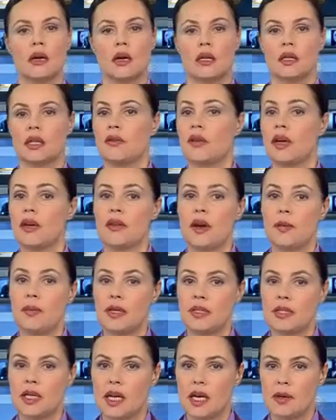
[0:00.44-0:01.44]
Глава
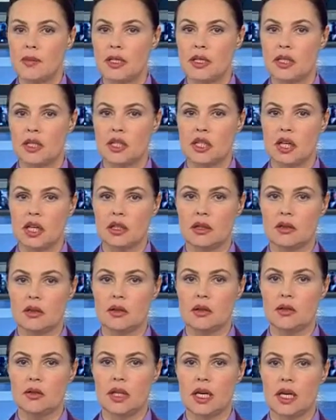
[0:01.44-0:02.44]
Европейской комиссии Жан-Клод
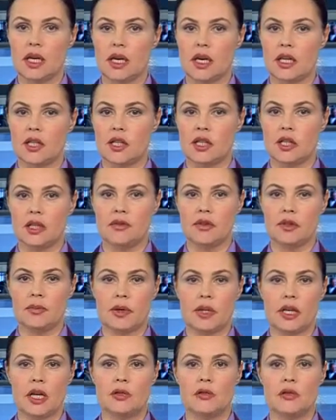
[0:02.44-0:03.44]
Юнкер рассчитывает
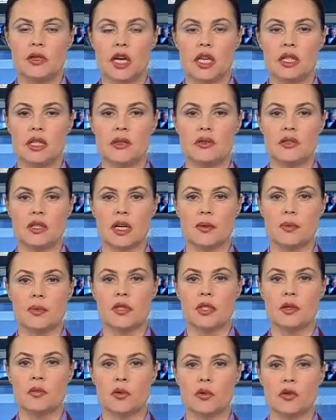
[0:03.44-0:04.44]
принять участие в
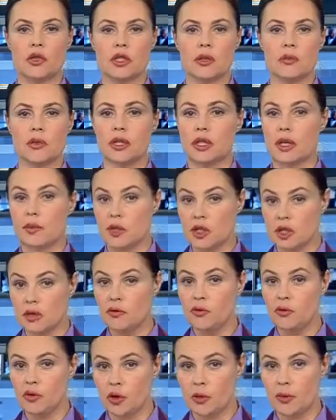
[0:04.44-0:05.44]
Санкт-Петербургском экономическом
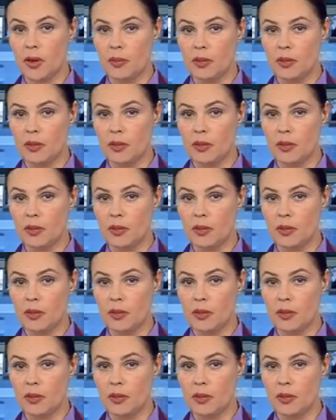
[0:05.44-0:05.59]
форуме.